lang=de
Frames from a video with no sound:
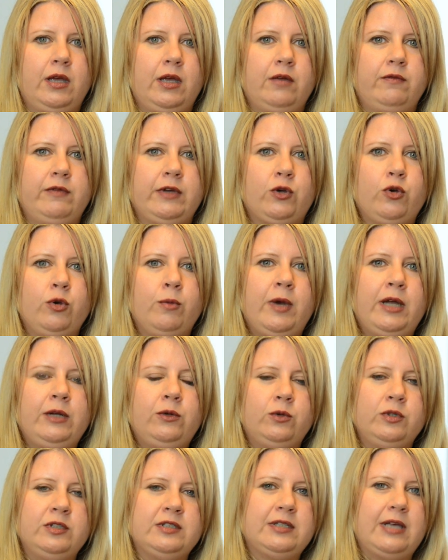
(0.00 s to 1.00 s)
Wir kümmern
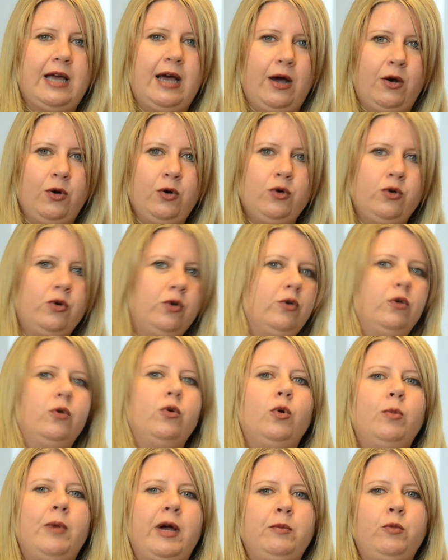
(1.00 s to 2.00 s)
uns auch
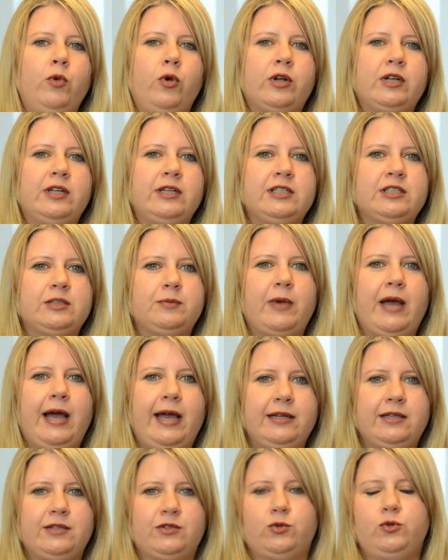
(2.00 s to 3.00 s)
um ein möglichst
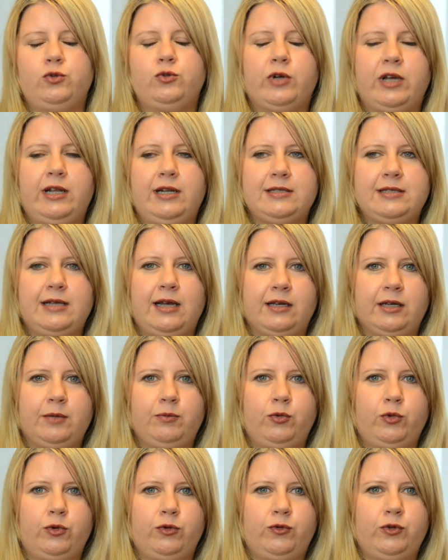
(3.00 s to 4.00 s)
breites kulturelles
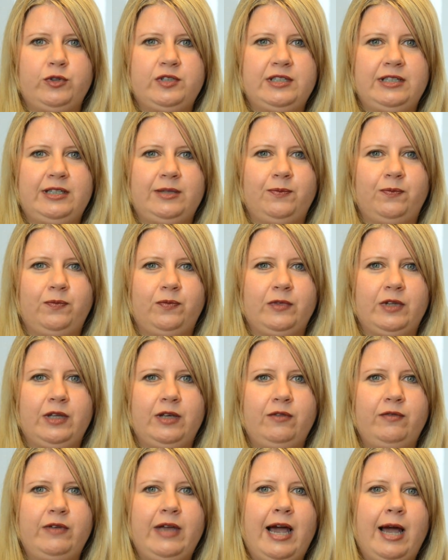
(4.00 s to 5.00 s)
Angebot für sie.
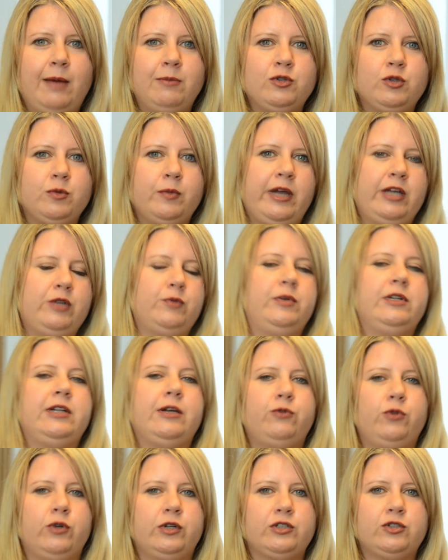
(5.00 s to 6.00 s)
Wir haben zum Beispiel
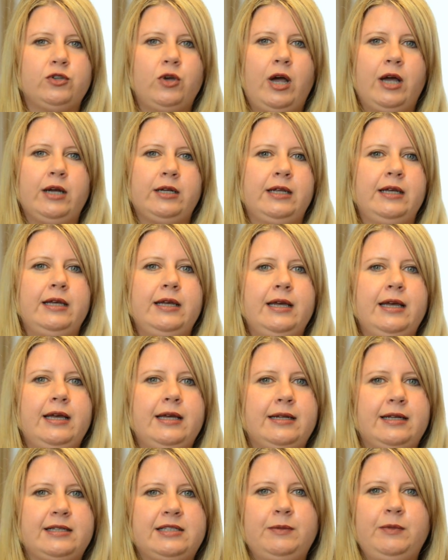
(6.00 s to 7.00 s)
dafür gesorgt,
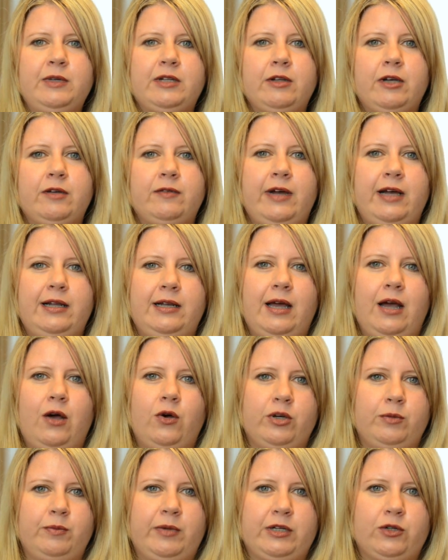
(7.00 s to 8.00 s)
dass sie mittlerweile
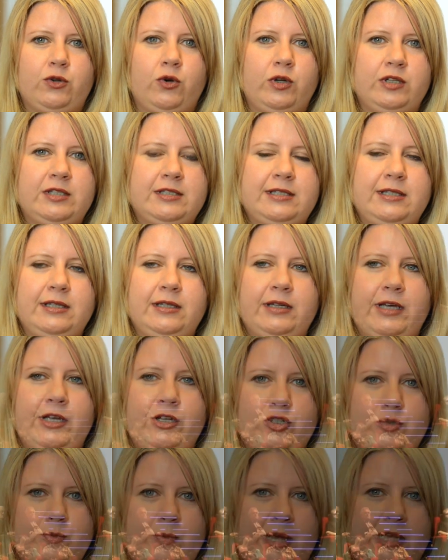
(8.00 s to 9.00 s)
auch in Bad Krotzing
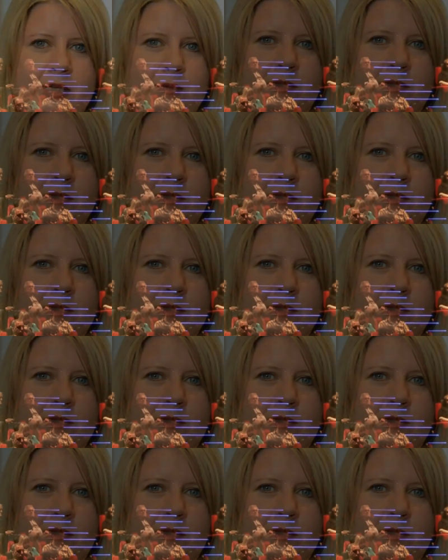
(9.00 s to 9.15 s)
entspannt